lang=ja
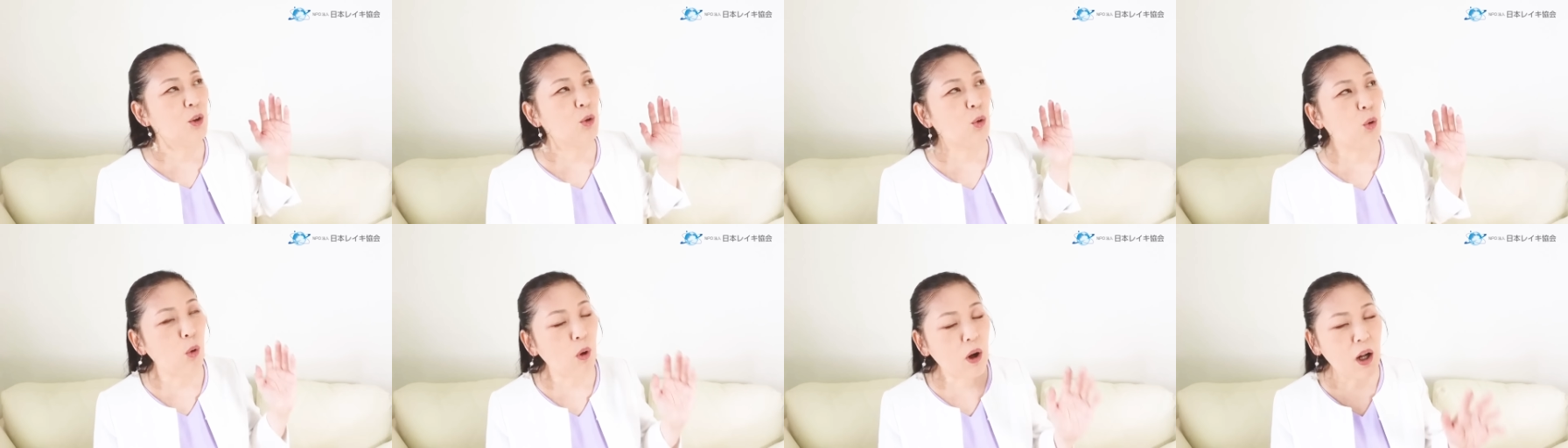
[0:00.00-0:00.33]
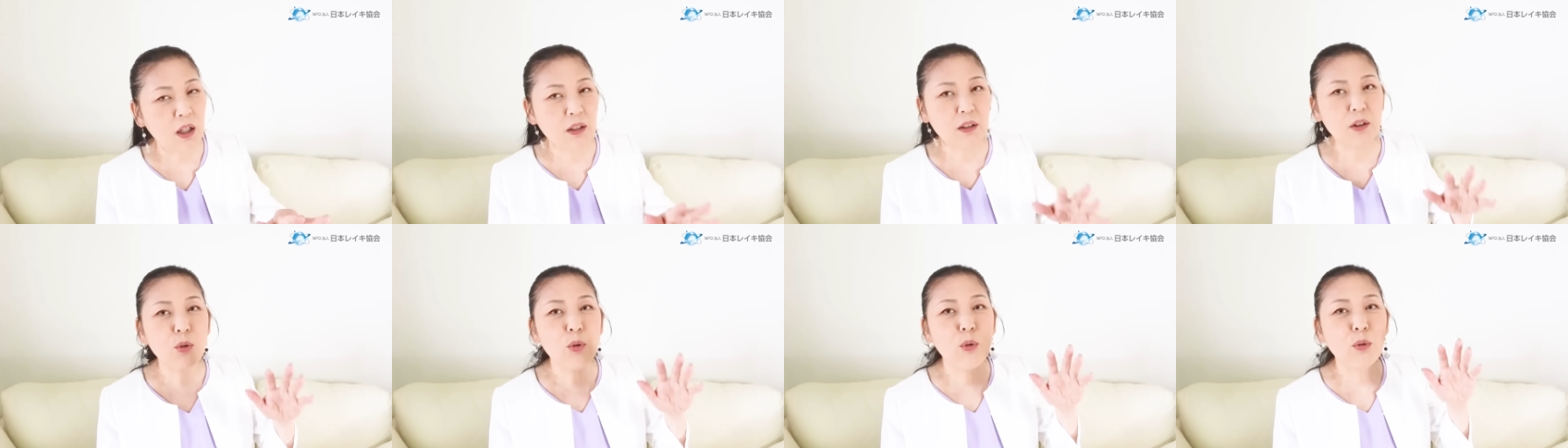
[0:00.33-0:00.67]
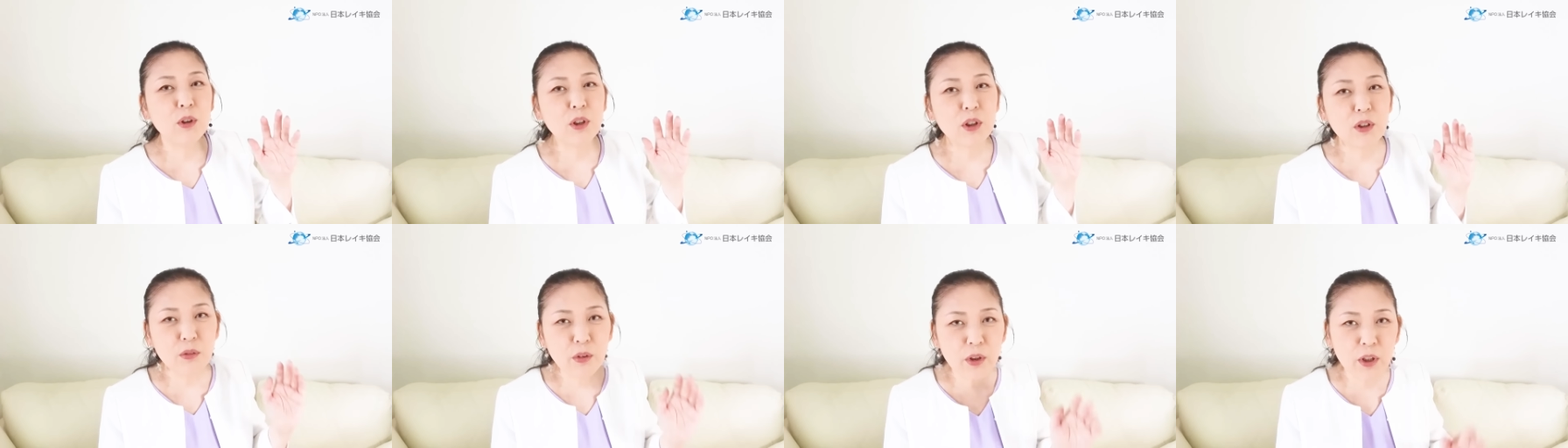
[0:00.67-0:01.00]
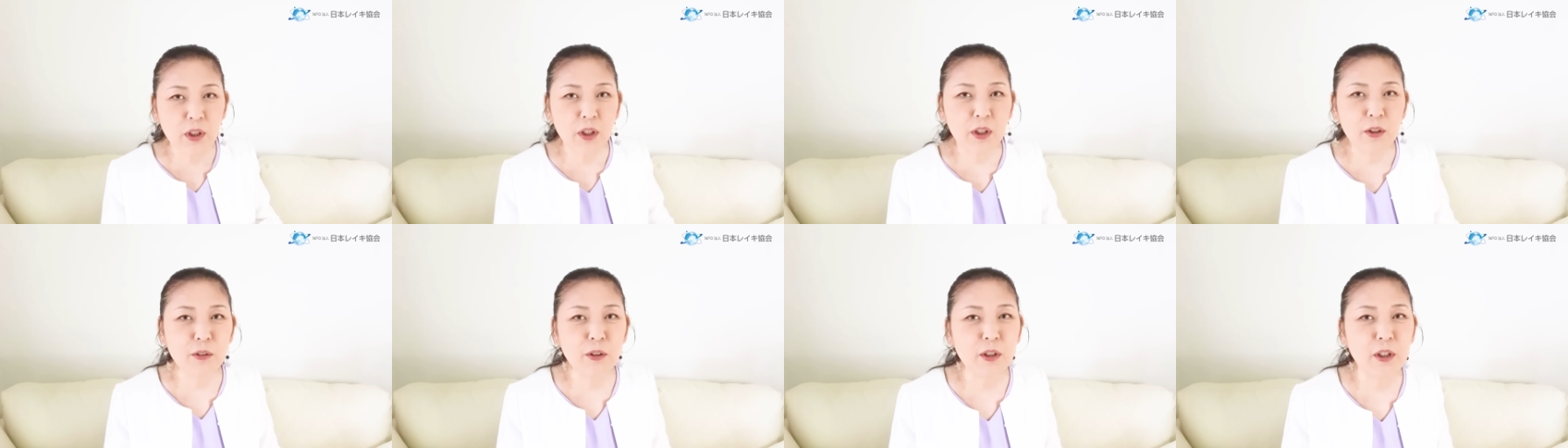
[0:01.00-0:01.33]
こう、後押しの
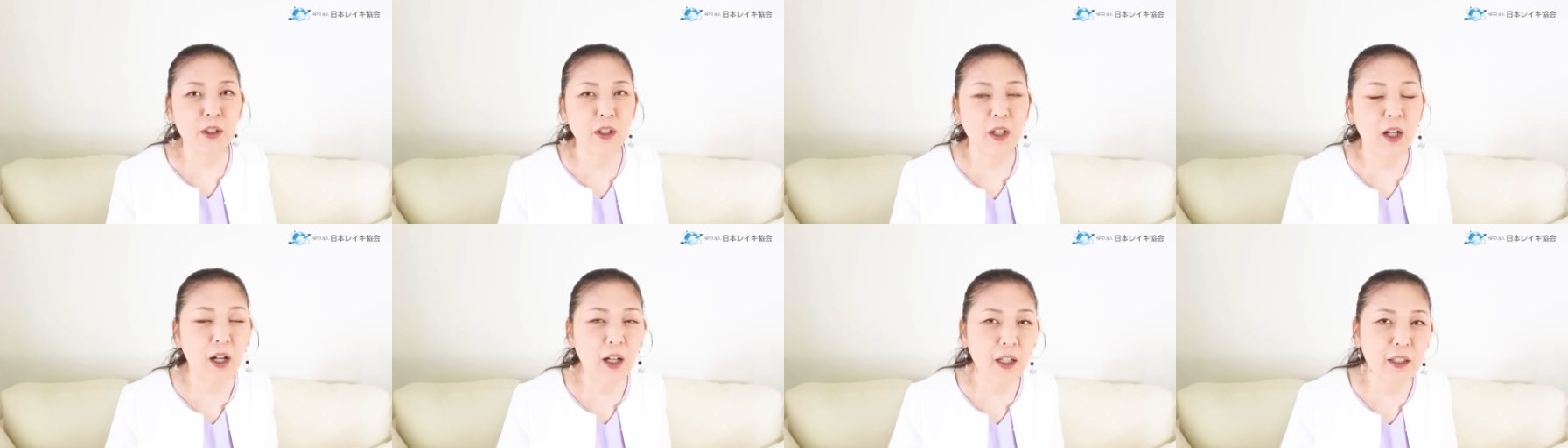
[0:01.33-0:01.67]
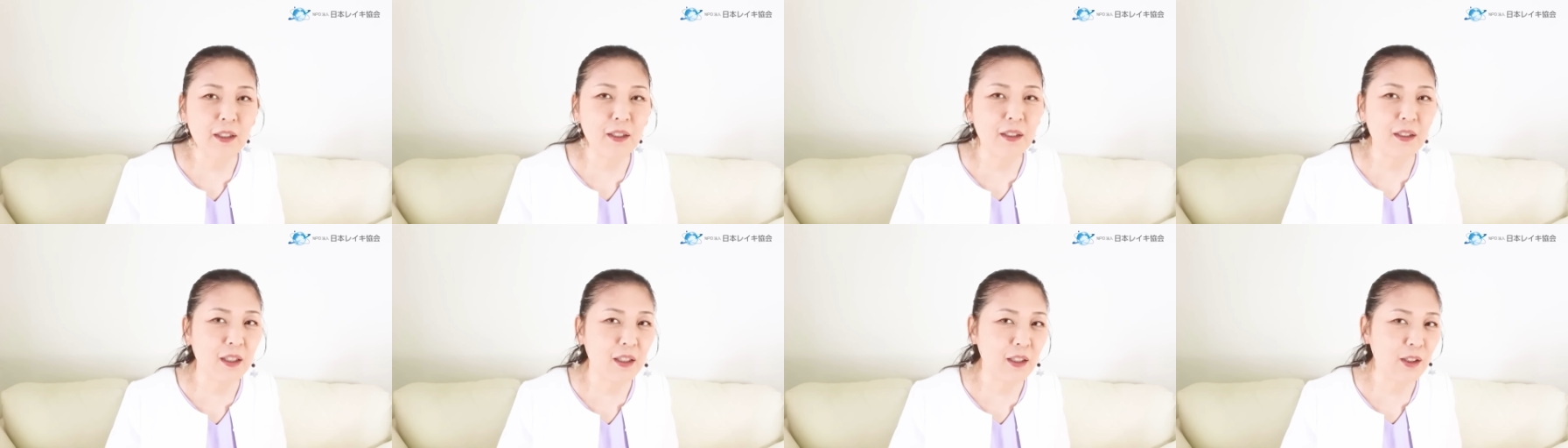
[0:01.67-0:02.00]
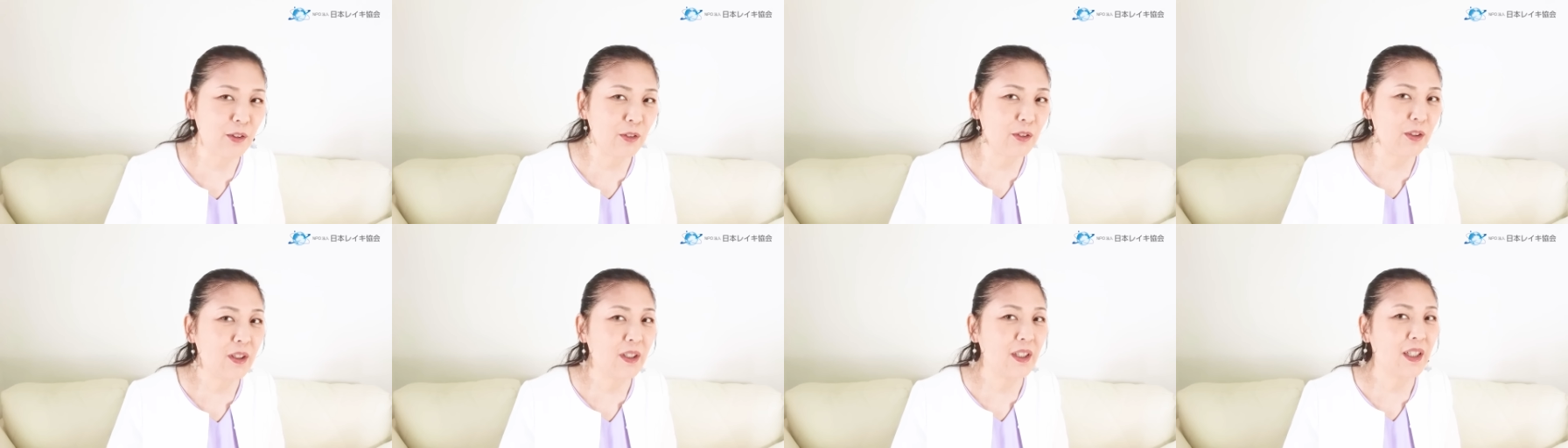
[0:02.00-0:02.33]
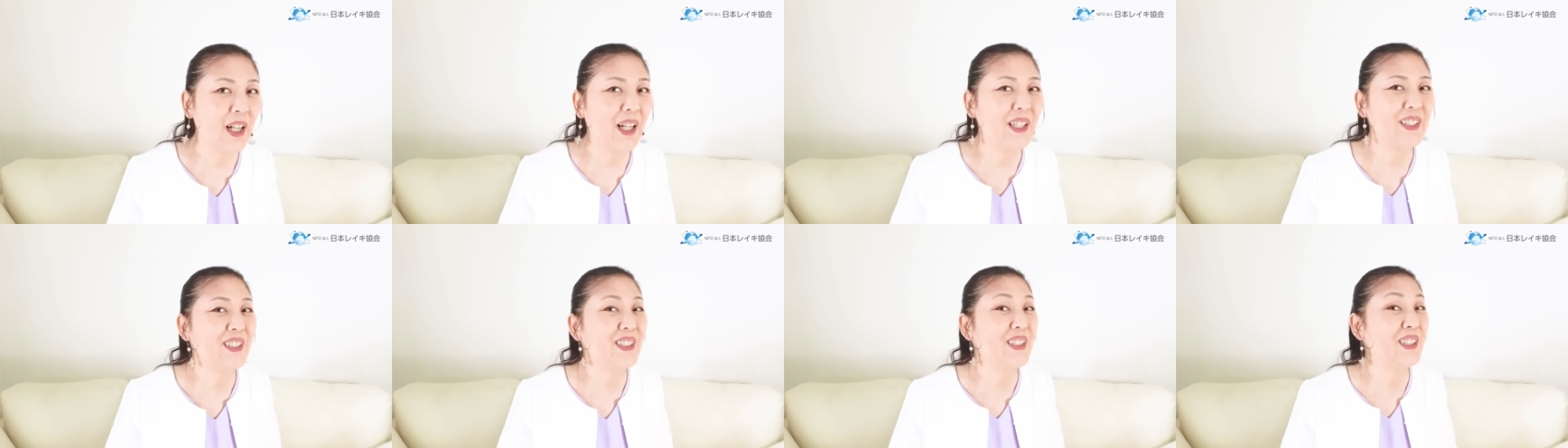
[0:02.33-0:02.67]
エネルギーが入っている
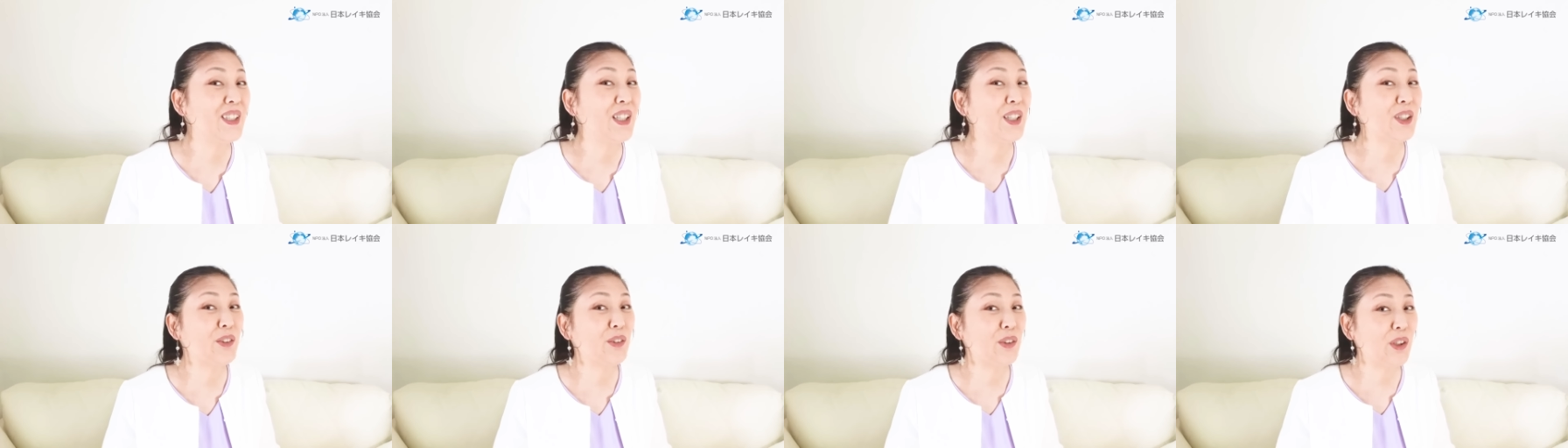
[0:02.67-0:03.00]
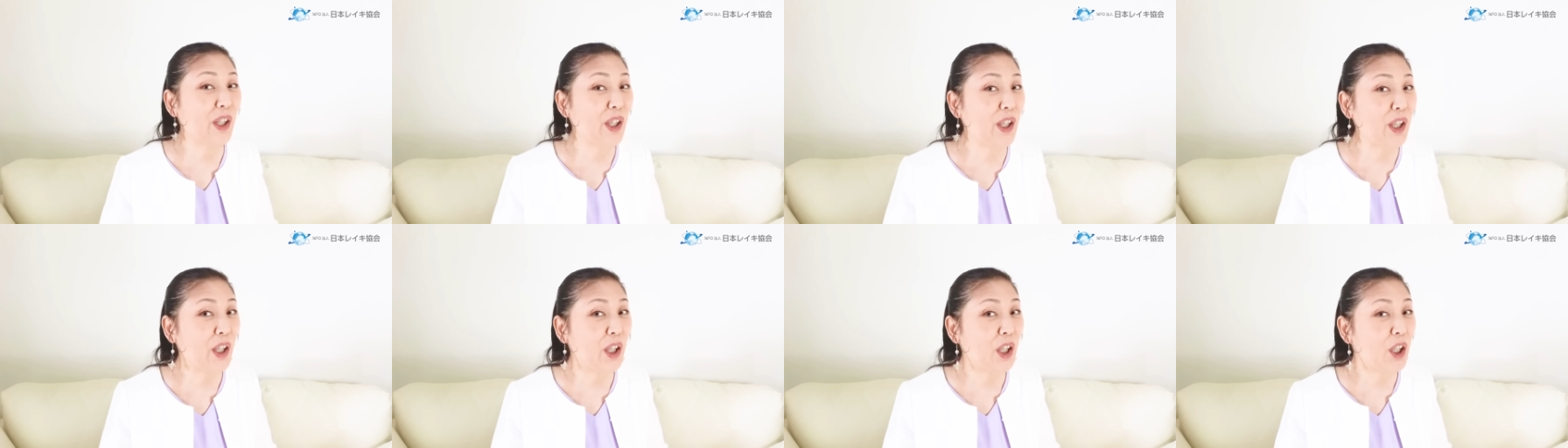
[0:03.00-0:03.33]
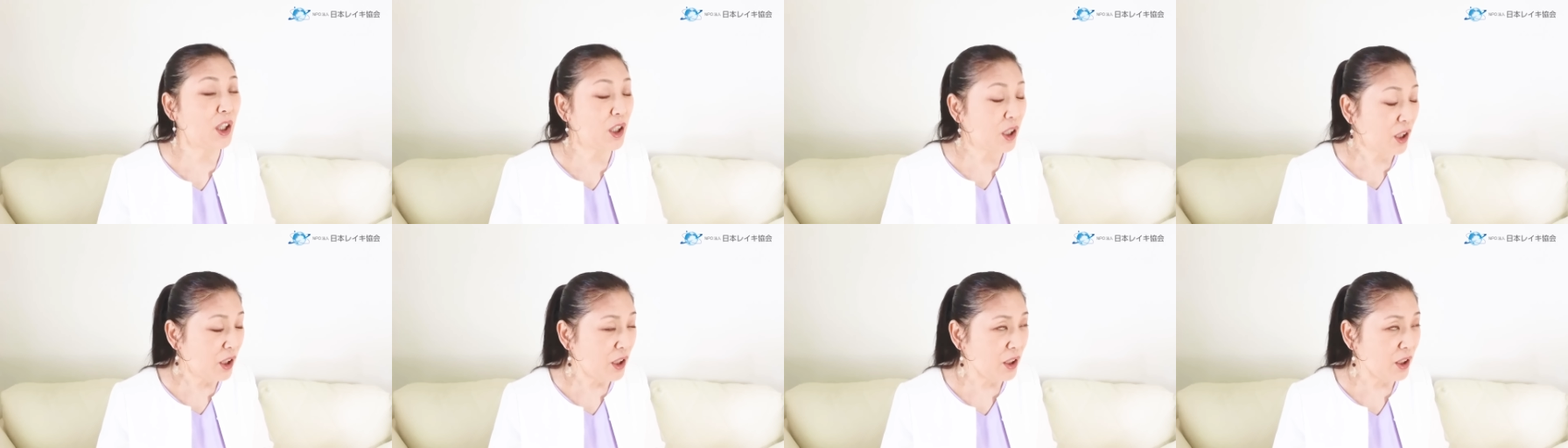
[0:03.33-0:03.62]
感じなので、